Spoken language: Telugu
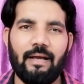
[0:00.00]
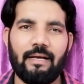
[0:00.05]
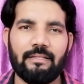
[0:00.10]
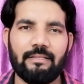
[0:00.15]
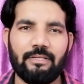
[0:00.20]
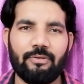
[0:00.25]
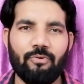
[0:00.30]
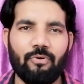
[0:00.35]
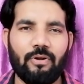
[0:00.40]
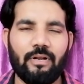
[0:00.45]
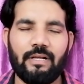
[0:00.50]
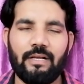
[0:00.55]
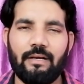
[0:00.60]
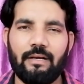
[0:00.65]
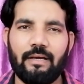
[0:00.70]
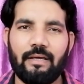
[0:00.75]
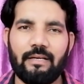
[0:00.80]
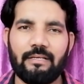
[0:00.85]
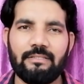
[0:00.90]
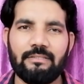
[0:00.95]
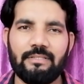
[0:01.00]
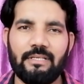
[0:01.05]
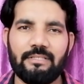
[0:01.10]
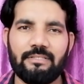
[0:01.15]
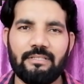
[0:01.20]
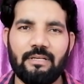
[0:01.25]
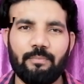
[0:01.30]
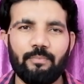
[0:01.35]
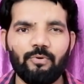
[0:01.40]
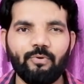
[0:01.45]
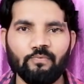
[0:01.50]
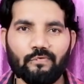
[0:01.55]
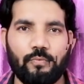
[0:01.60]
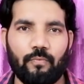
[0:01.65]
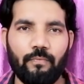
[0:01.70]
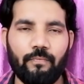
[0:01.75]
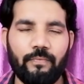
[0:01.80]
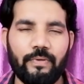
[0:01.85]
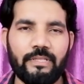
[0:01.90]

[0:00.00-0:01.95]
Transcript: అంత ఘోరంగా కరెక్షన్ చేసినప్పుడు వీళ్ళు